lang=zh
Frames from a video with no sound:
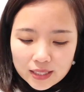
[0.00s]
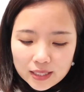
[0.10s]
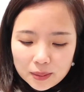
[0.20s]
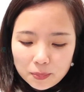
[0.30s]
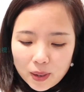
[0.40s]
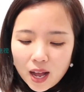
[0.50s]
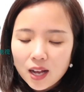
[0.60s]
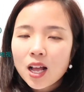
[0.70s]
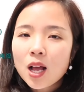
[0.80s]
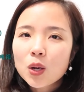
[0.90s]
第
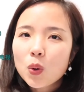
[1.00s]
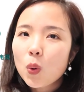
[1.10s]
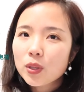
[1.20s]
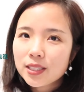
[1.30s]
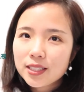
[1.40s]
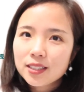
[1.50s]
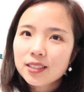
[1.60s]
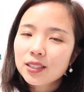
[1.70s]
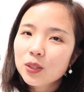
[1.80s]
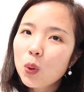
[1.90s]
八，过期
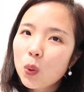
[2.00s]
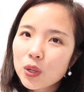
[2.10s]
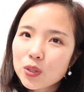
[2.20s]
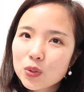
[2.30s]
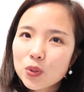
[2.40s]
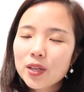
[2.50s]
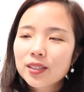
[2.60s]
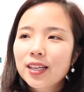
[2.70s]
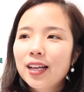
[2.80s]
的优惠券，